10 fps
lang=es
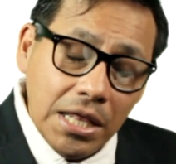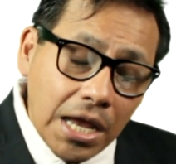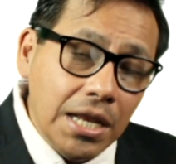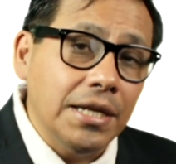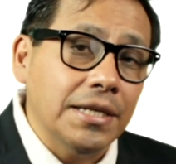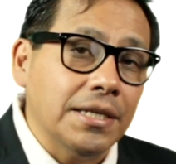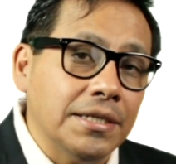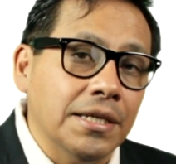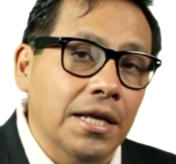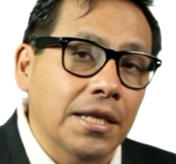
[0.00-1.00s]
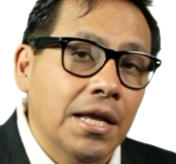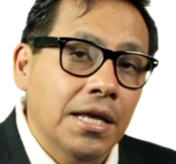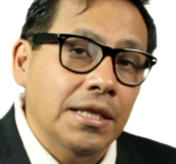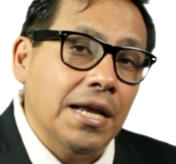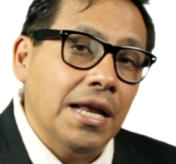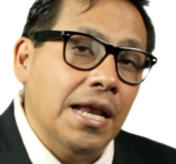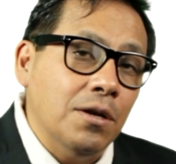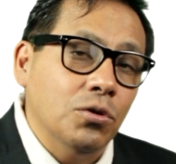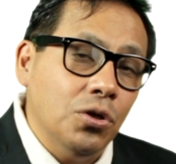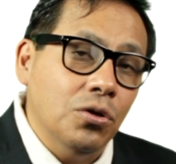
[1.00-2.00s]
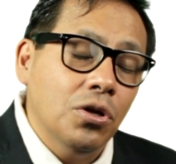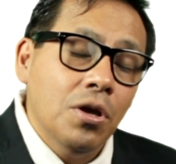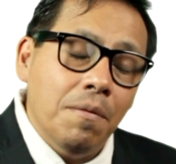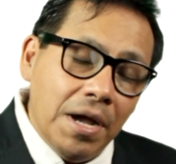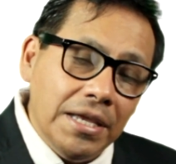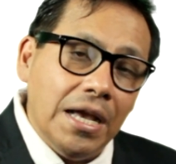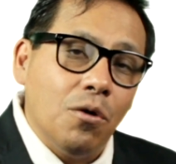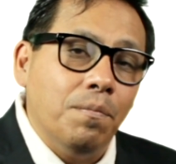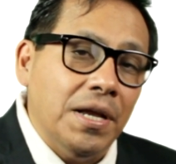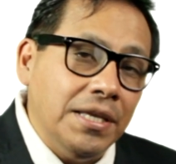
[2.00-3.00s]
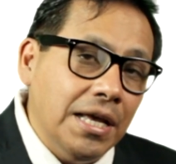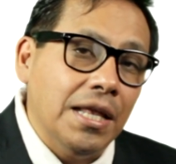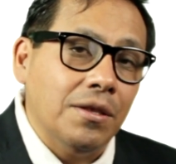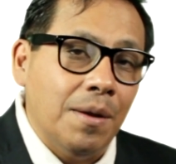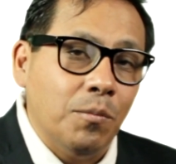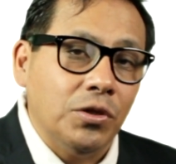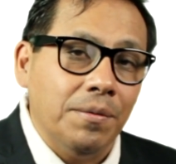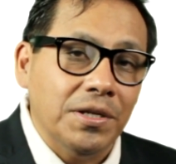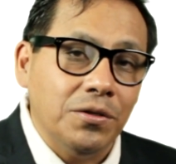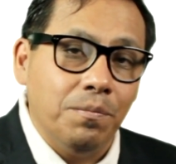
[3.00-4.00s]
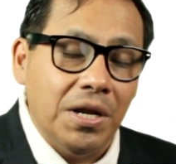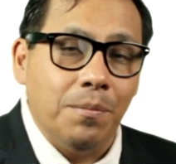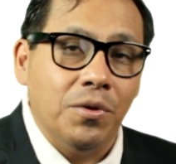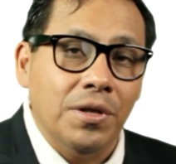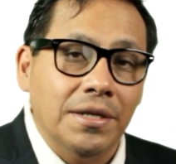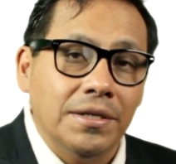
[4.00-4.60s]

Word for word: Y de ahí la necesidad de que la ilusión vaya acompañada de la motivación para poder